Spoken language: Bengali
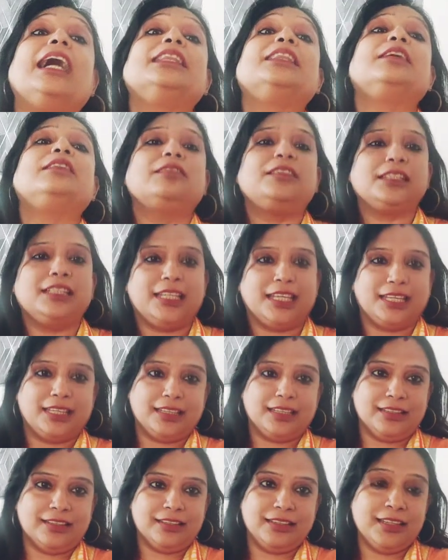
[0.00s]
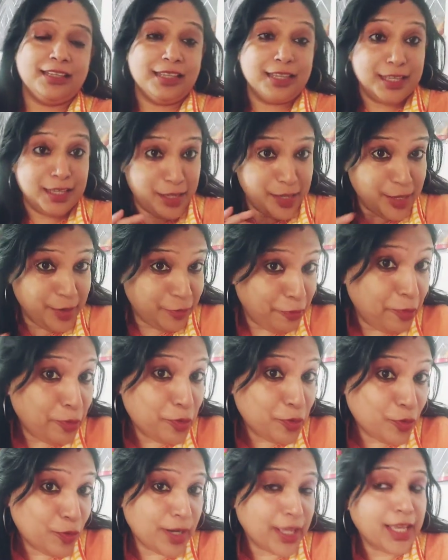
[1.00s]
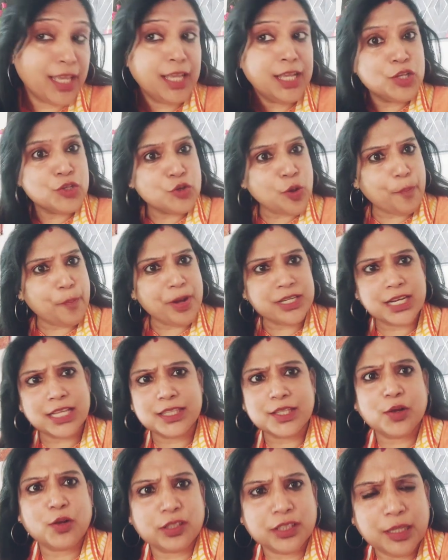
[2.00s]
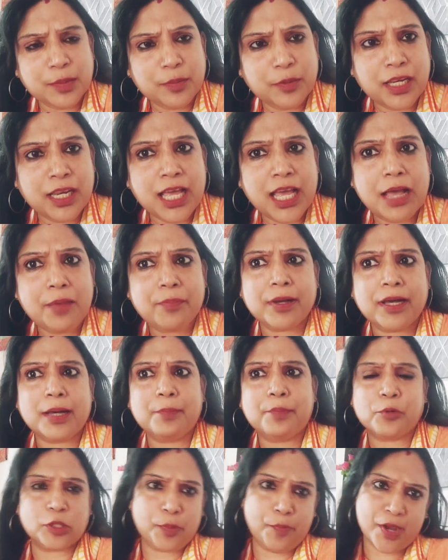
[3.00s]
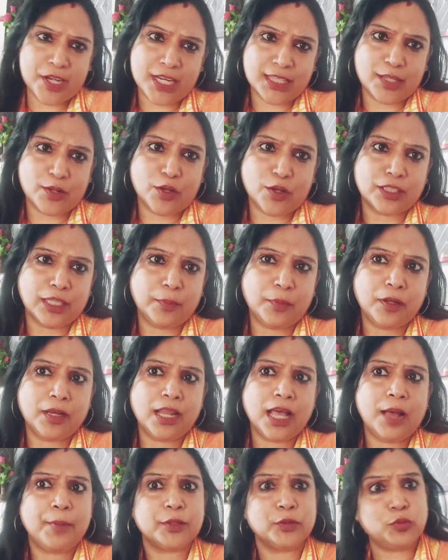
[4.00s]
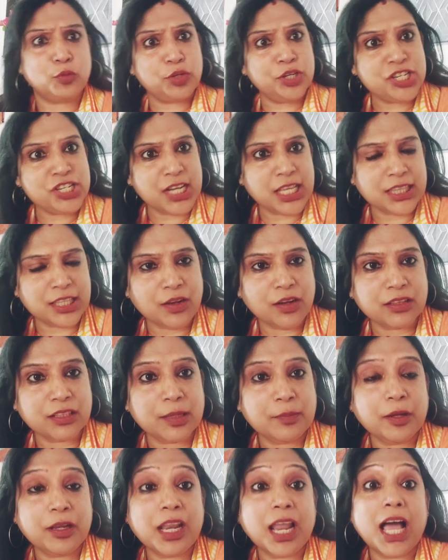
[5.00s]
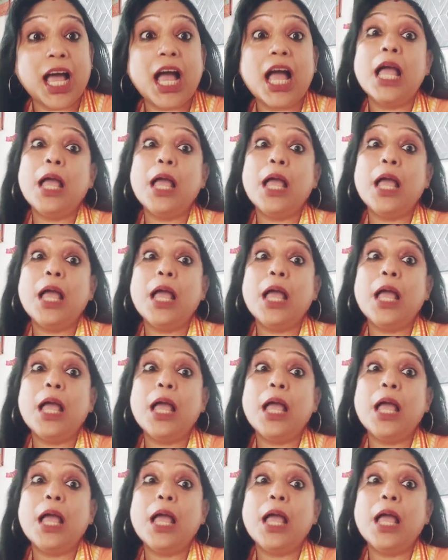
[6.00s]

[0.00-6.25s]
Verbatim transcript: আদতই নেই এই ফোন করে চোপার সাথে কথা বলা বা প্রদীপের সাথে কথা বলা বা তরির সাথে কথা বলা